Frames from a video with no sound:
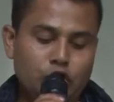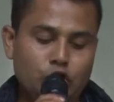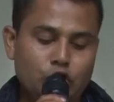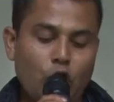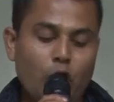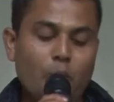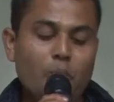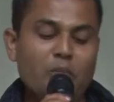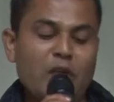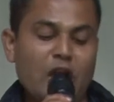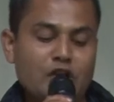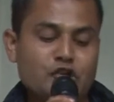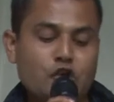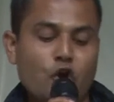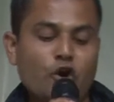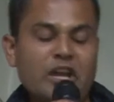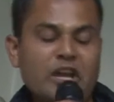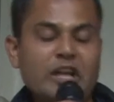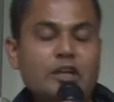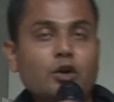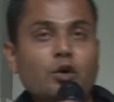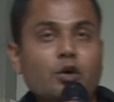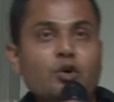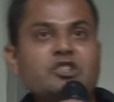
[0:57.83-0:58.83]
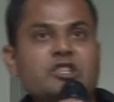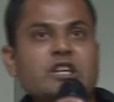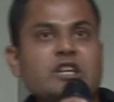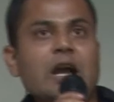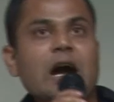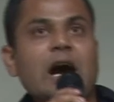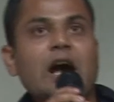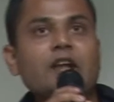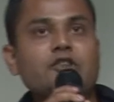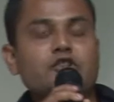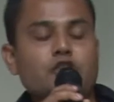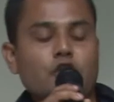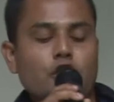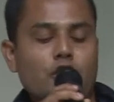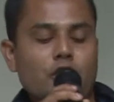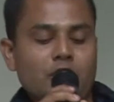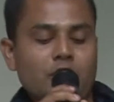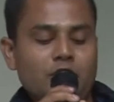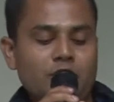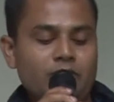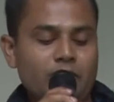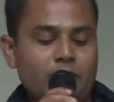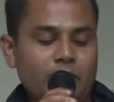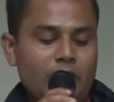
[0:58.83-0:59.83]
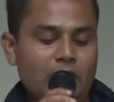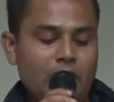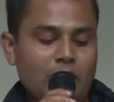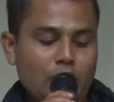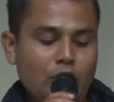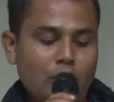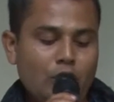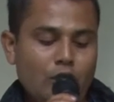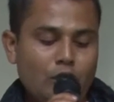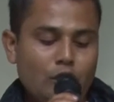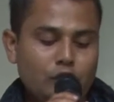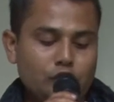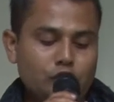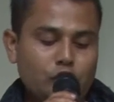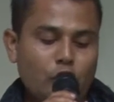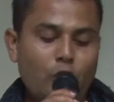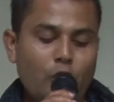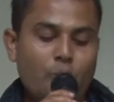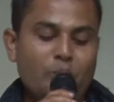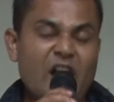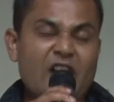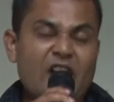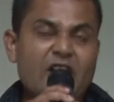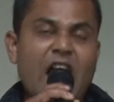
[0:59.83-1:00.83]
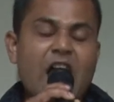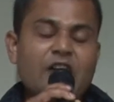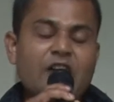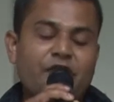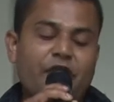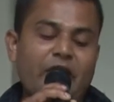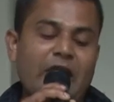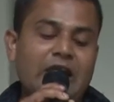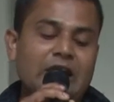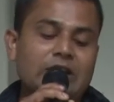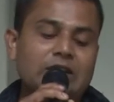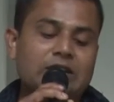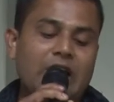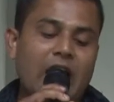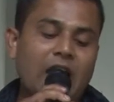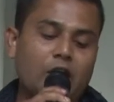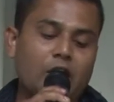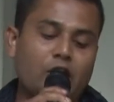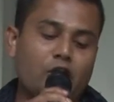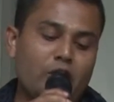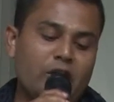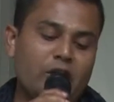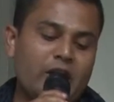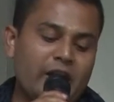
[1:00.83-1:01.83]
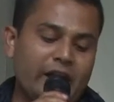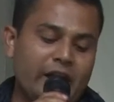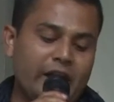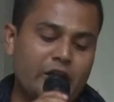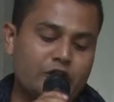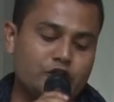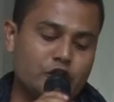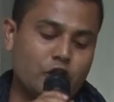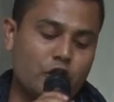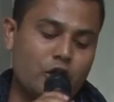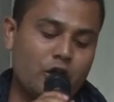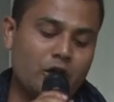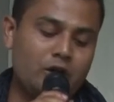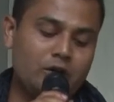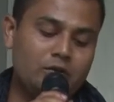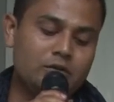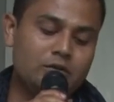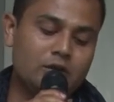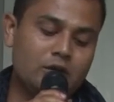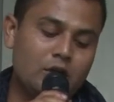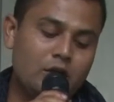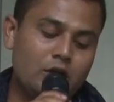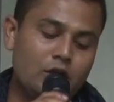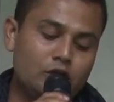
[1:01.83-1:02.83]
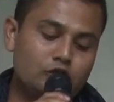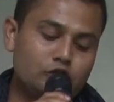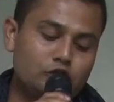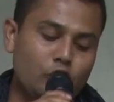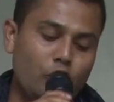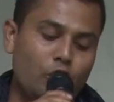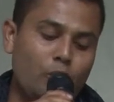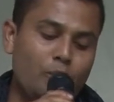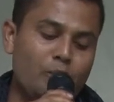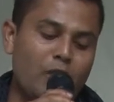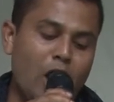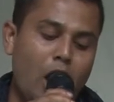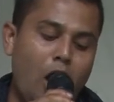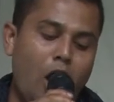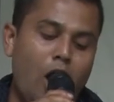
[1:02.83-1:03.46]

তোমরা সঙ্গী উঁচিয়ে আছো তোমরা রাইফেল তাক করে রেখেছ তোমরা